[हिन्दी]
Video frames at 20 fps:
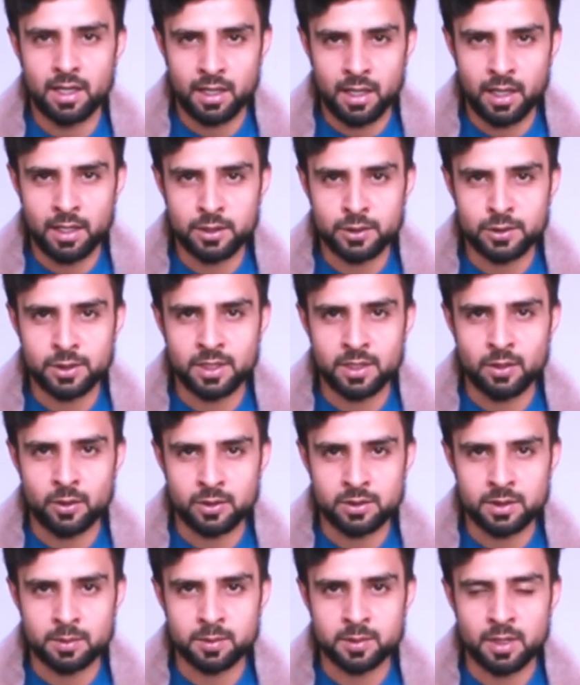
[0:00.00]
लाइक शेयर
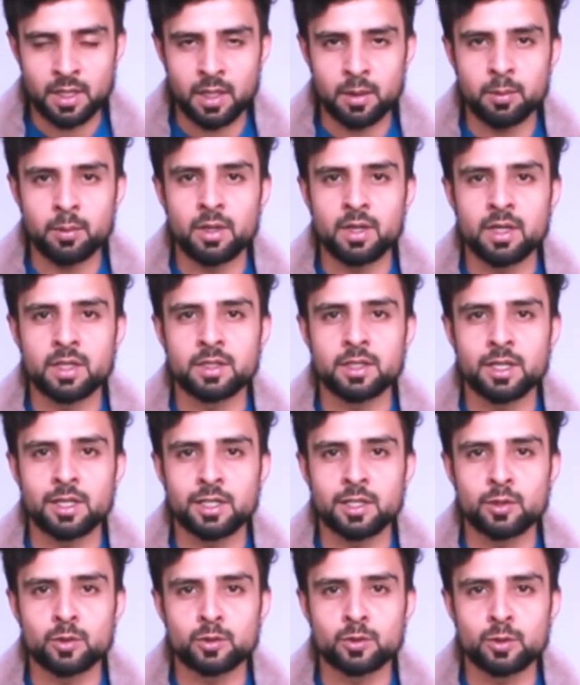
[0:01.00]
और सब्सक्राइब करें
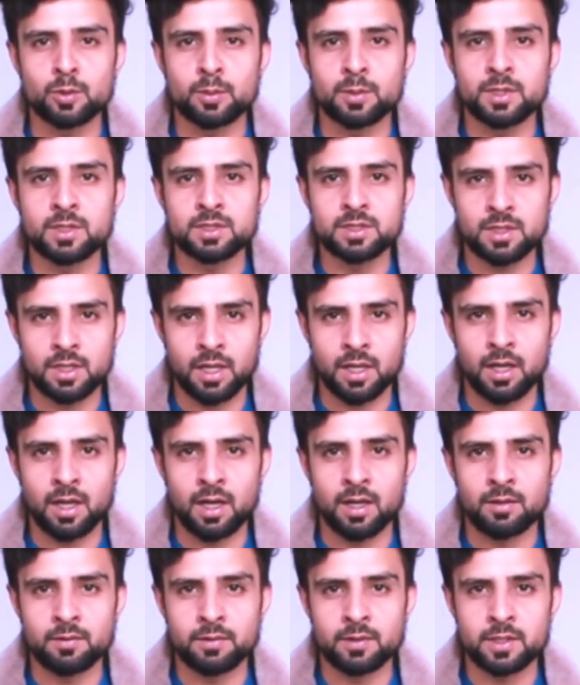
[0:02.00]
थैंक यू सो मच अल्लाह
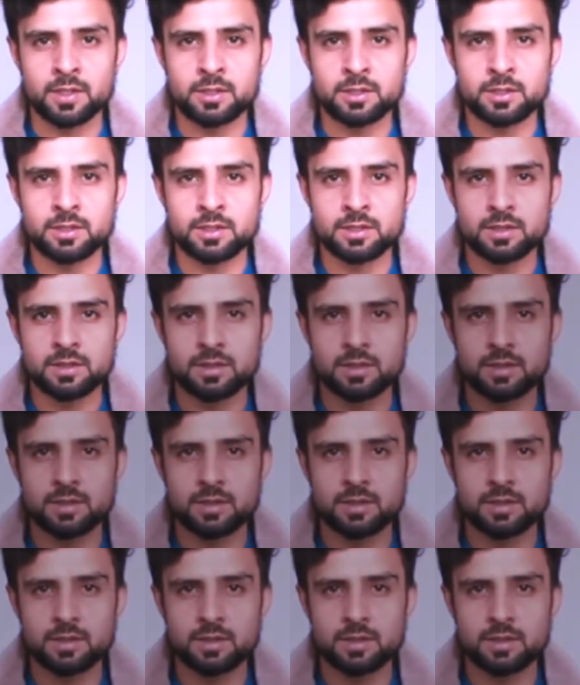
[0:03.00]
हाफिज़